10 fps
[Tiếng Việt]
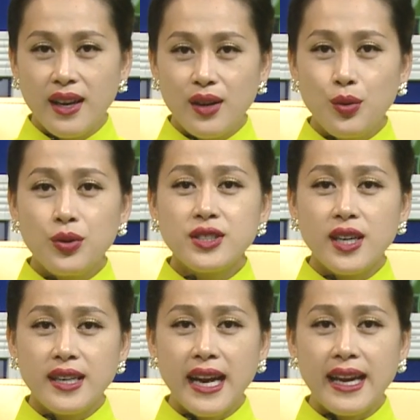Lúa trời
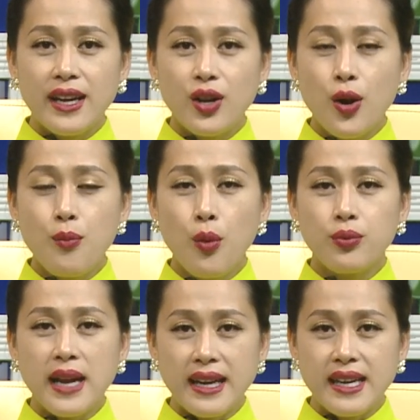này có một
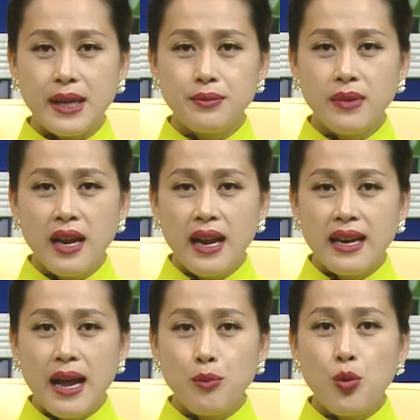đặc điểm
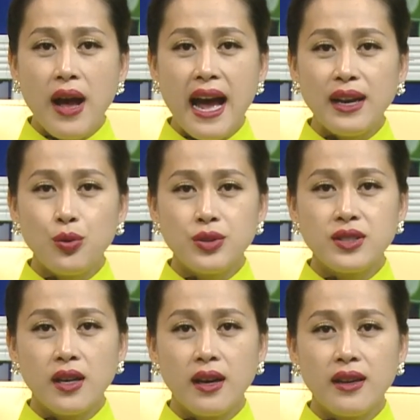là muốn hái lúa
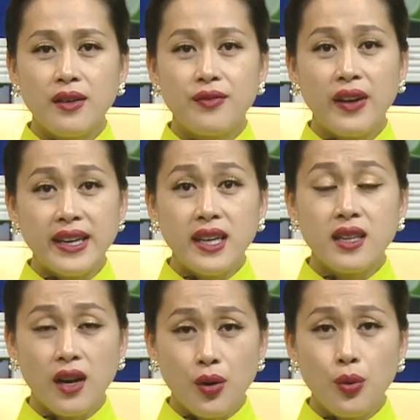trời phải đi
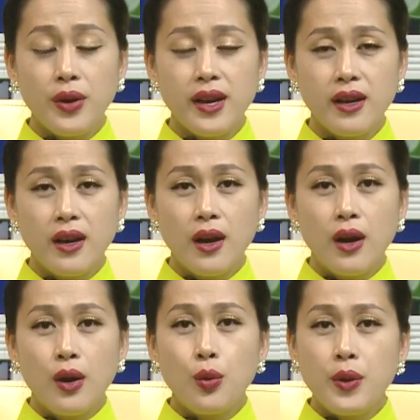thật khuya.
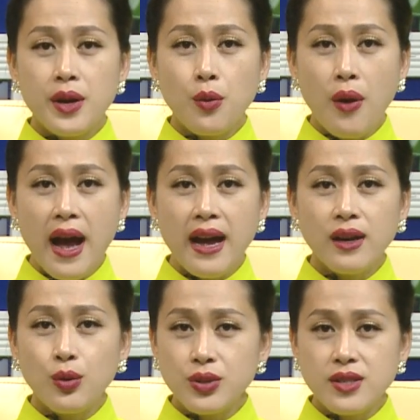Khuya quá
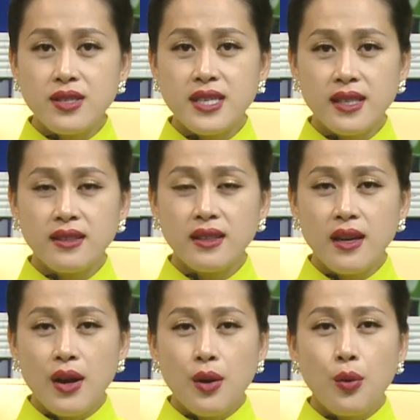lúa chưa chín,
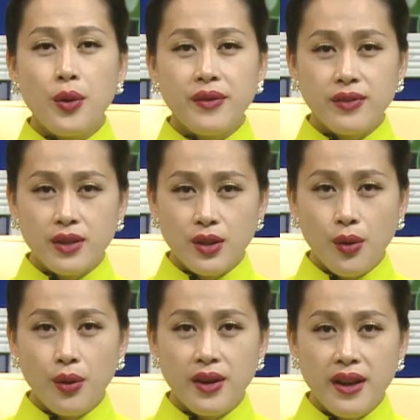khuya vừa
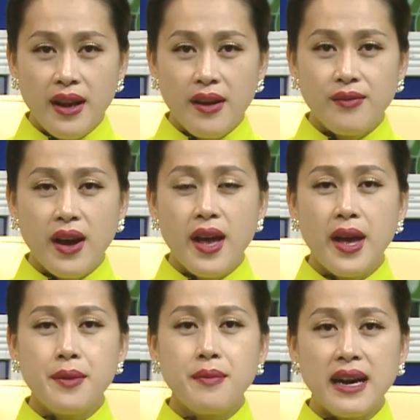thôi và
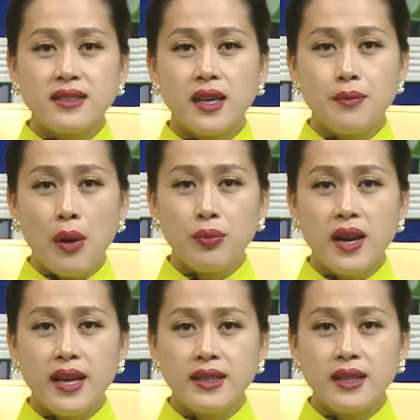hễ mặt trời mọc
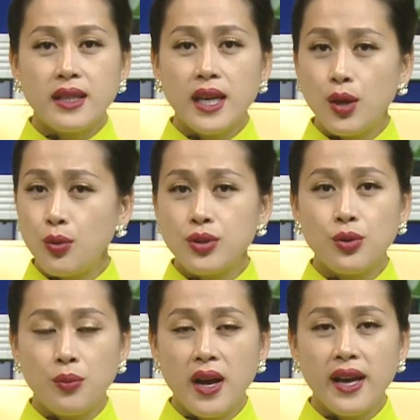lên thì lúa
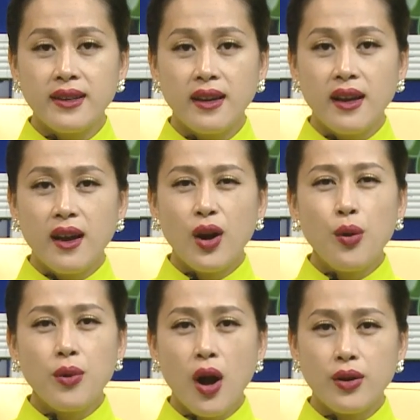rụng hết,
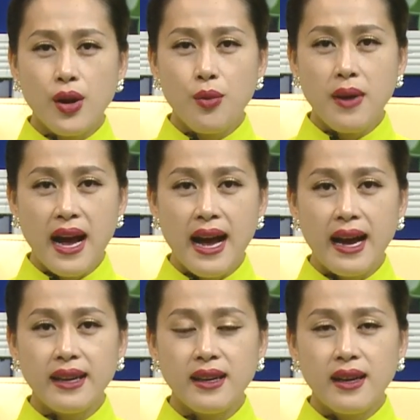không còn đâu mà
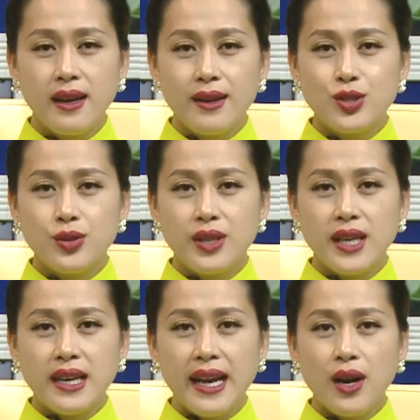hái sự
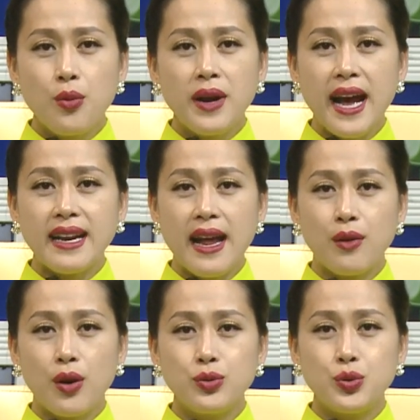kiện này không khác nào
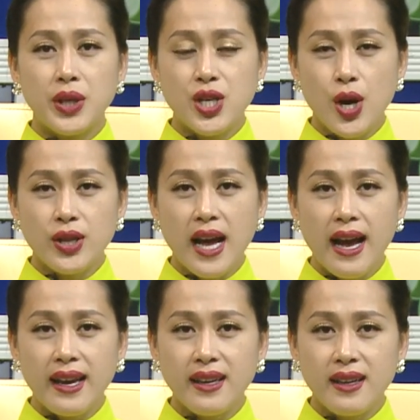câu chuyện Do Thái.